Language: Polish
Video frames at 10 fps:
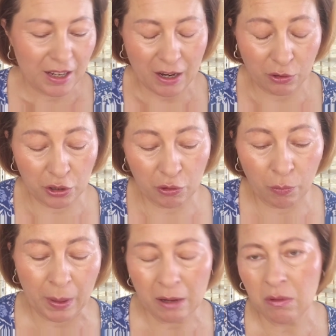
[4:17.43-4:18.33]
jakoś się
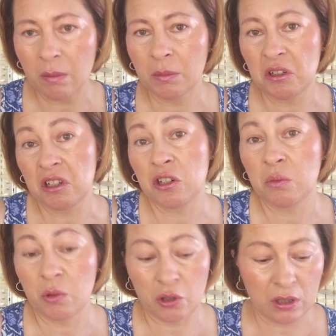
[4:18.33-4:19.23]
uparłam. Myślę, że
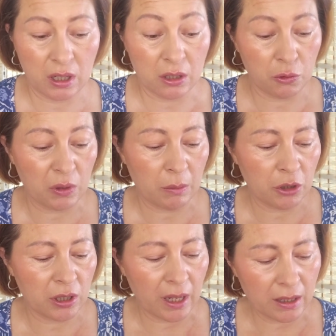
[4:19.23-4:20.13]
może kiedyś uda mi
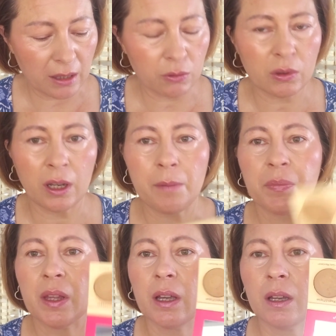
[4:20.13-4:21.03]
się denka tutaj
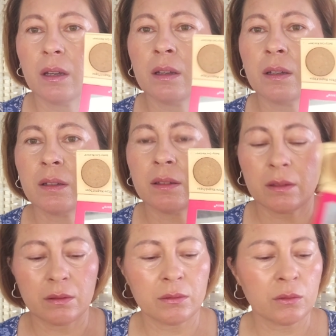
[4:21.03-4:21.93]

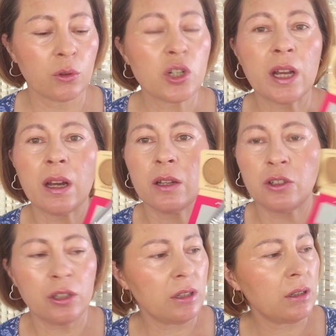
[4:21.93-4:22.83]
e,
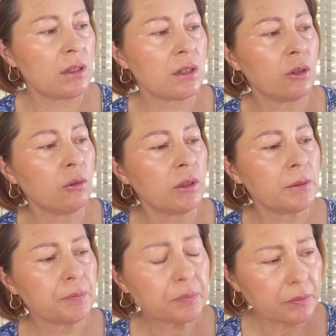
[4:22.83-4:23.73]
doczekać i z
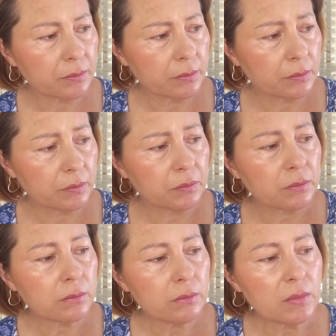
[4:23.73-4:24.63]
reguły
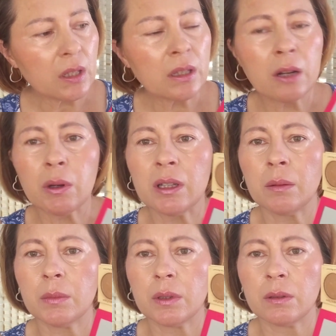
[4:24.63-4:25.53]

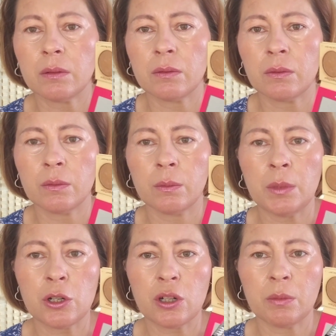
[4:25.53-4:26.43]
nakładam,
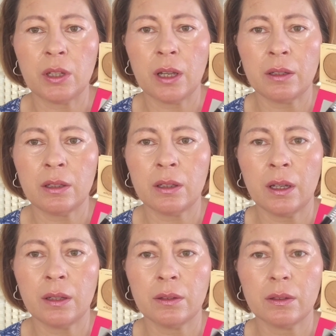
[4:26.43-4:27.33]
mieszam ten i
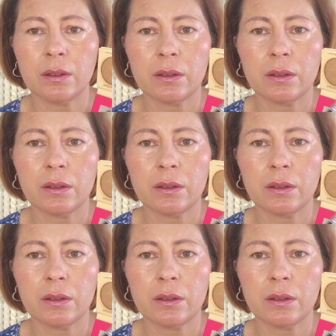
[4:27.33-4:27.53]
ten.